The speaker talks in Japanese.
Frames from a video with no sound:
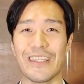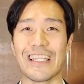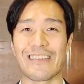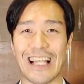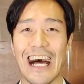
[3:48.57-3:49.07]

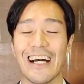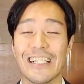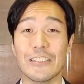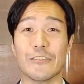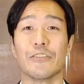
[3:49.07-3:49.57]
何ですか、
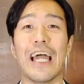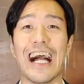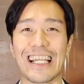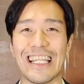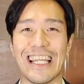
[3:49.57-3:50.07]
10円
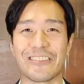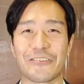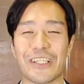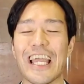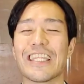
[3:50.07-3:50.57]
ハゲでちょっ
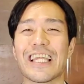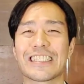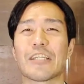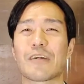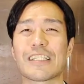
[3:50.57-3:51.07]
と悩んでらっ
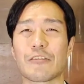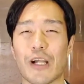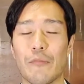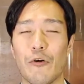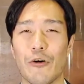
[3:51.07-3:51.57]
しゃる方と
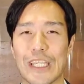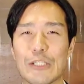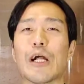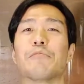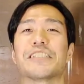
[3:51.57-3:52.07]
かもい
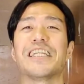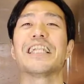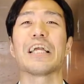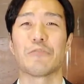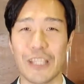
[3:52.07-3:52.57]
るかもしれ
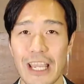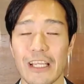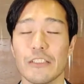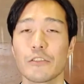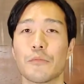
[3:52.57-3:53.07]
ないので、
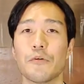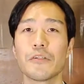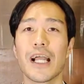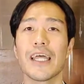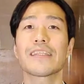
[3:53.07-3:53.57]
ちょっと
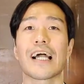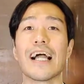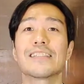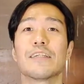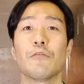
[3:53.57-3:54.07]
僕がやった
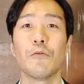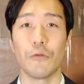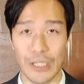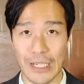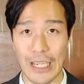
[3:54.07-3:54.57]
改善方
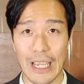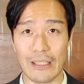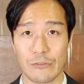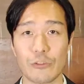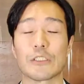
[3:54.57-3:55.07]
法だ
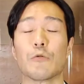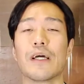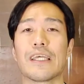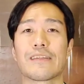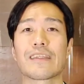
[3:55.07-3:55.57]
け少しご
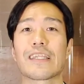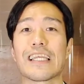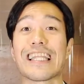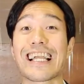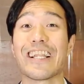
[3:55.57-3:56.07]
案内させて
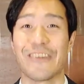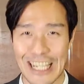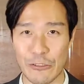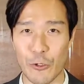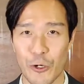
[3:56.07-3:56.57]
いただければ
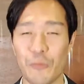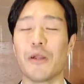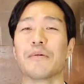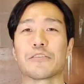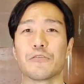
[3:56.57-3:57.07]
なと思
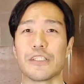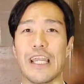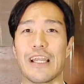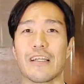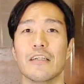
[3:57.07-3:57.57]
いますの
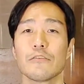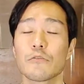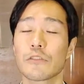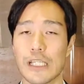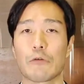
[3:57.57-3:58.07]
で、
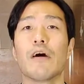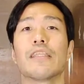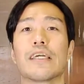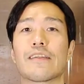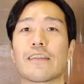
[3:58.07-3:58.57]
ちょっとね、ご
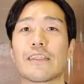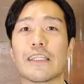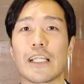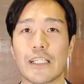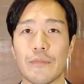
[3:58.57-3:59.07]
案内させて
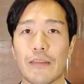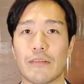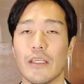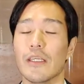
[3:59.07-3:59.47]
いただきます。